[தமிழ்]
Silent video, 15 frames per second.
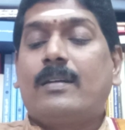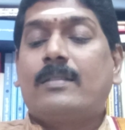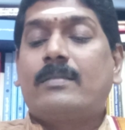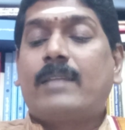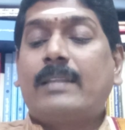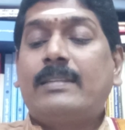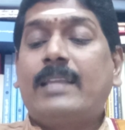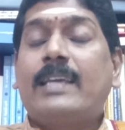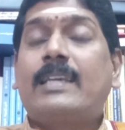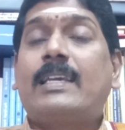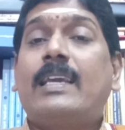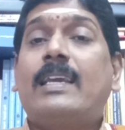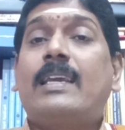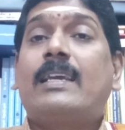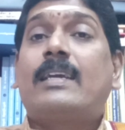
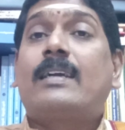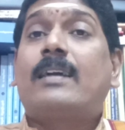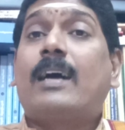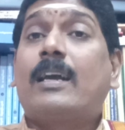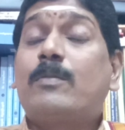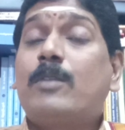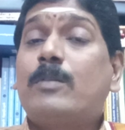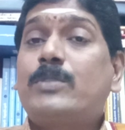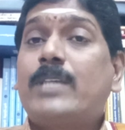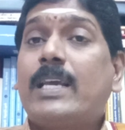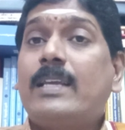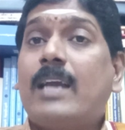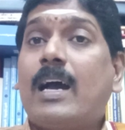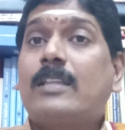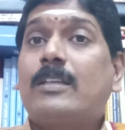தந்தைக்கு கருமம்
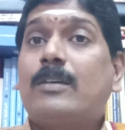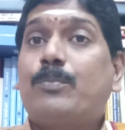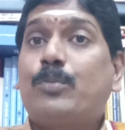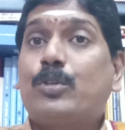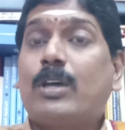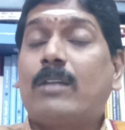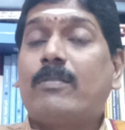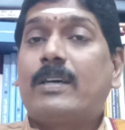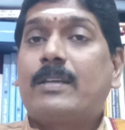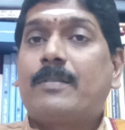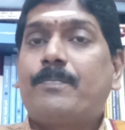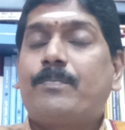செய்யாத புதல்வர்